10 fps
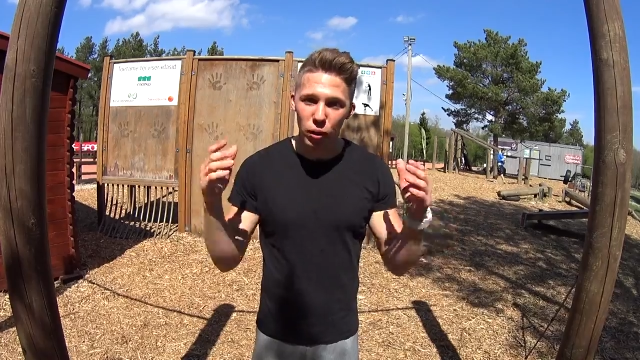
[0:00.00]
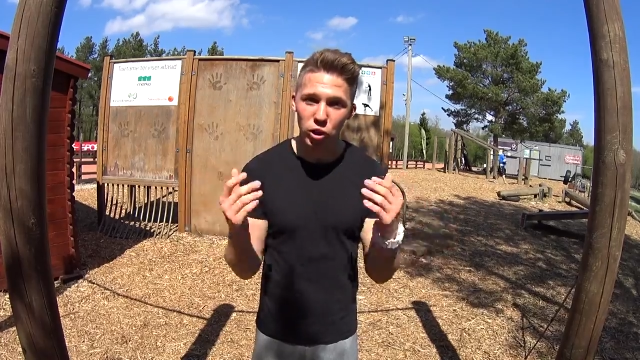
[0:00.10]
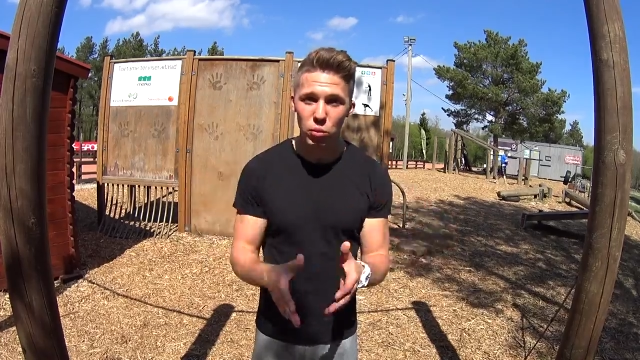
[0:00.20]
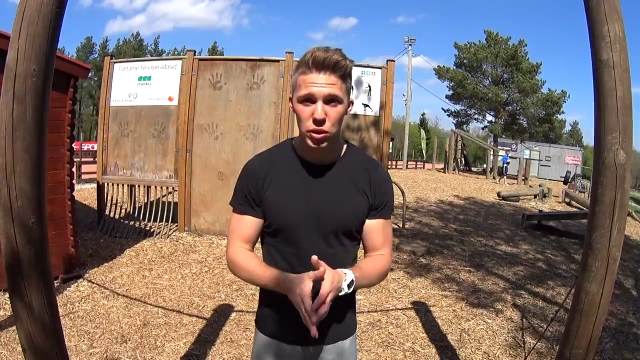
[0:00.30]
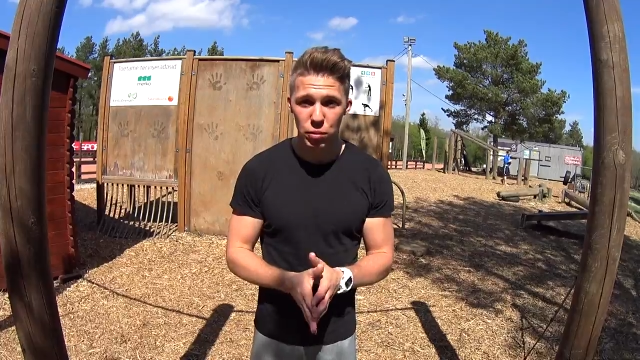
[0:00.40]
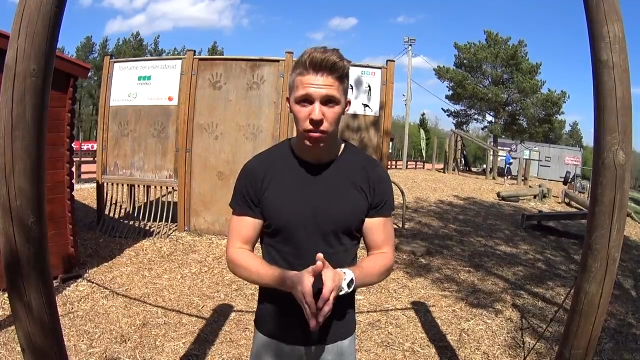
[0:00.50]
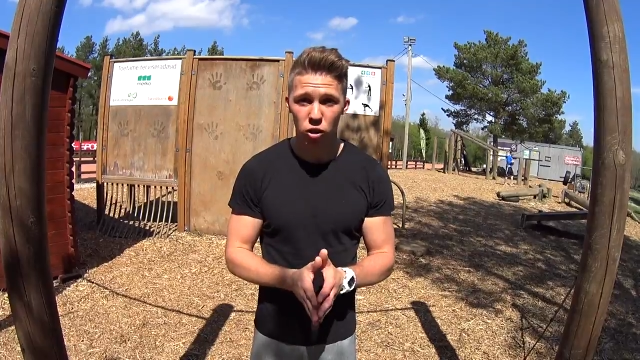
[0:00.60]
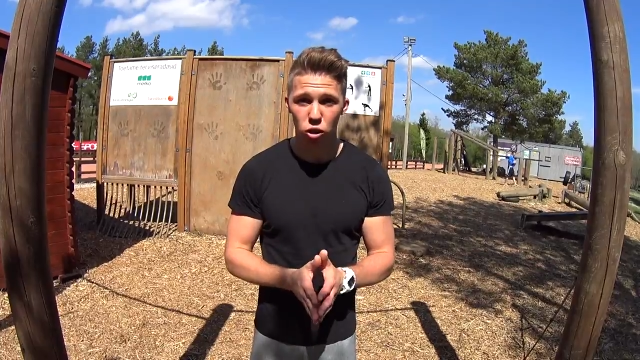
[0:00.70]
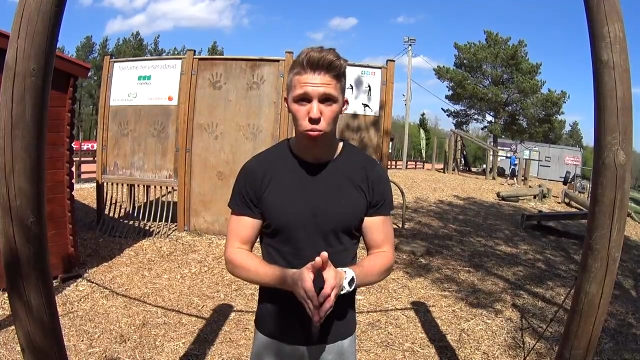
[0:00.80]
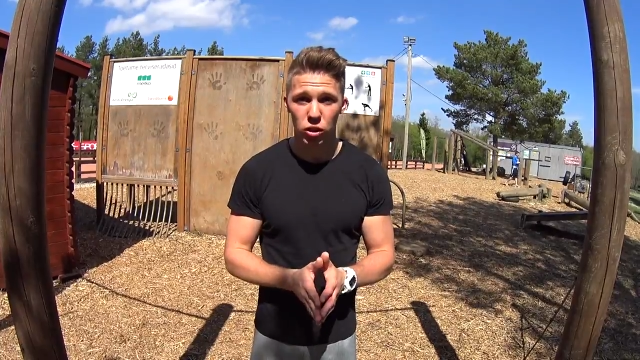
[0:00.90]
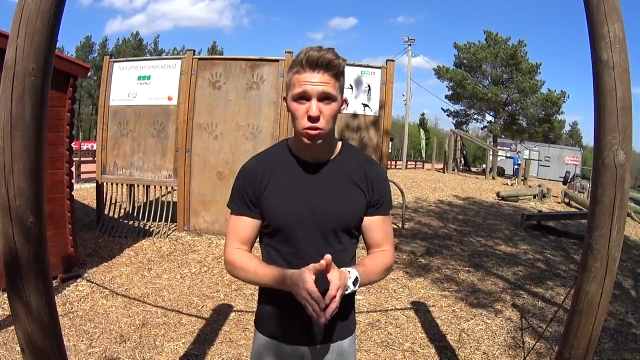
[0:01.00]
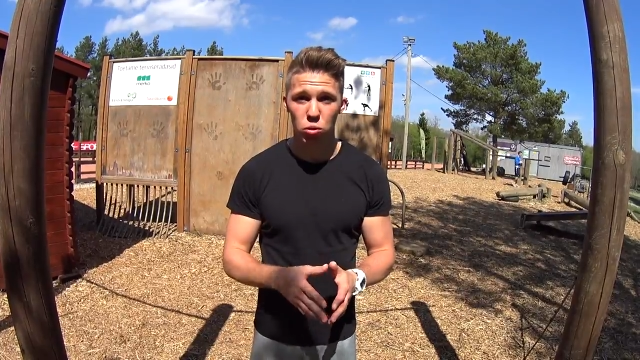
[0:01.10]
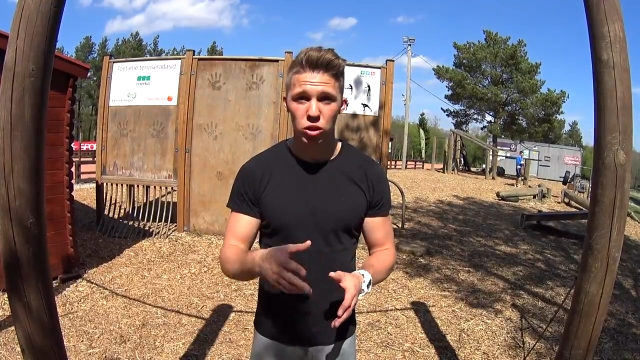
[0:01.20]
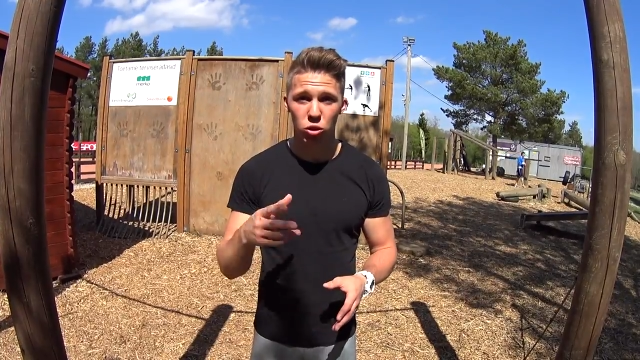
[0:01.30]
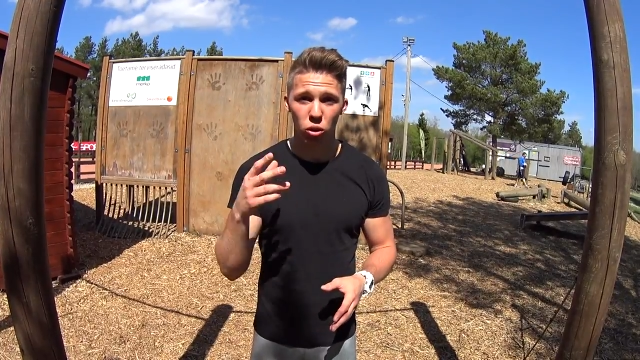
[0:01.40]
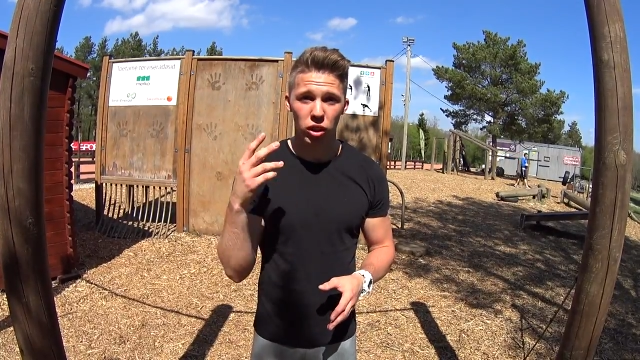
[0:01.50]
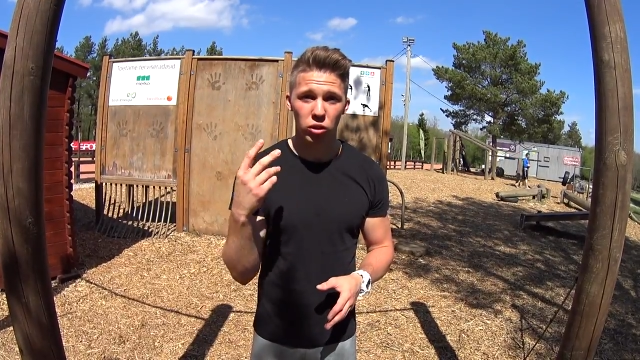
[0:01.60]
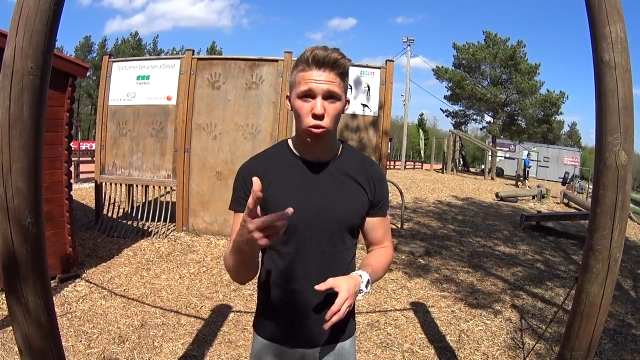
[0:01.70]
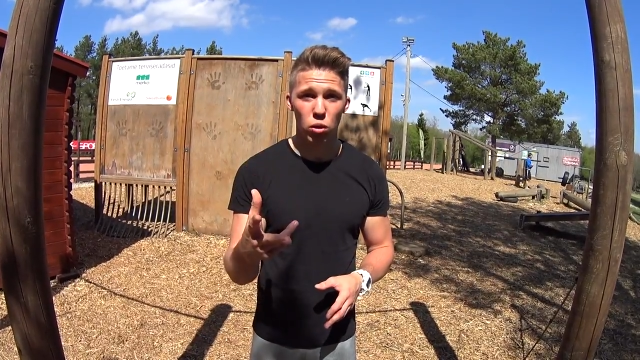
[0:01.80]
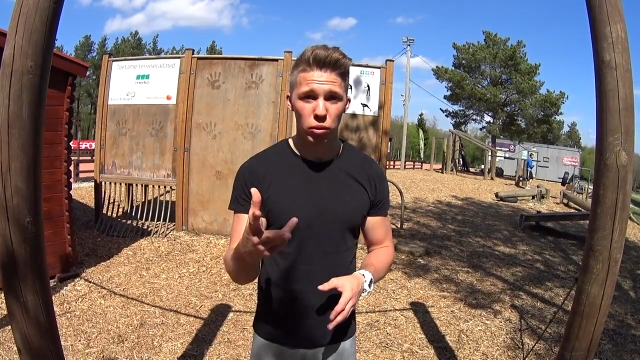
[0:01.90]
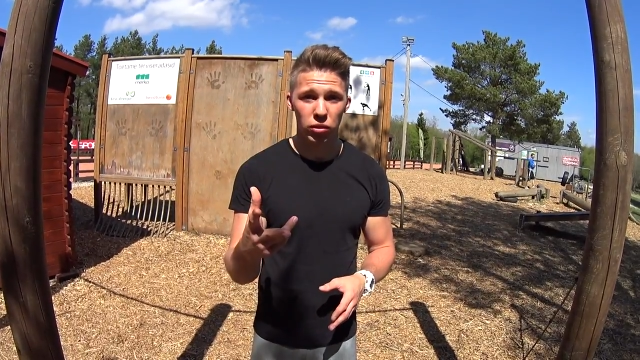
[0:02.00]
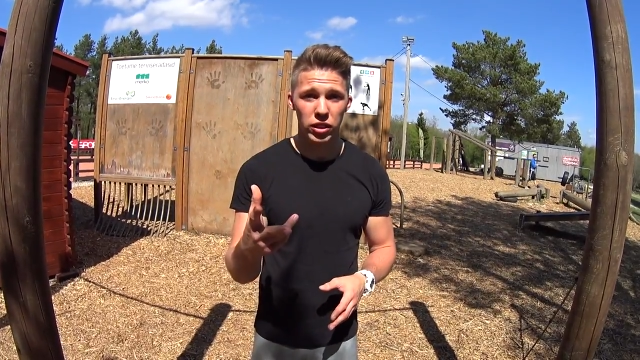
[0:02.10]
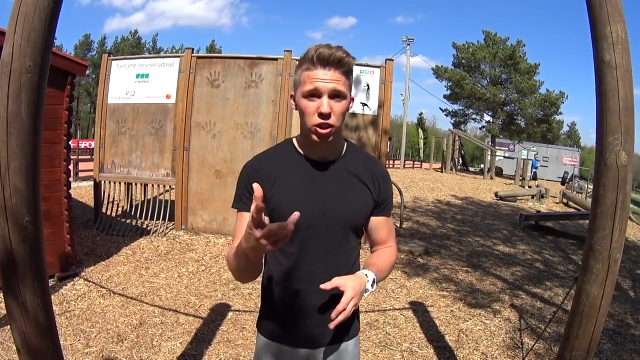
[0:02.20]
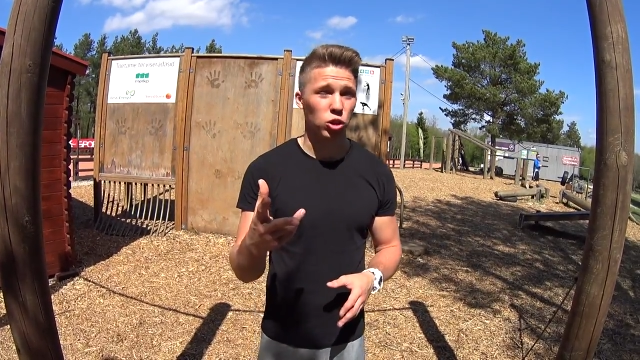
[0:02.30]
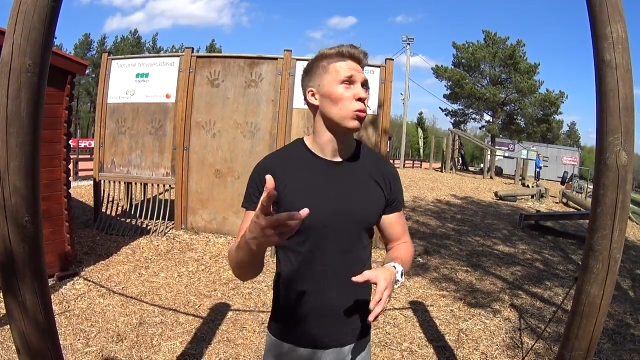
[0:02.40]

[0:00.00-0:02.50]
подъеме с перворотом у нас будет только двое подводящих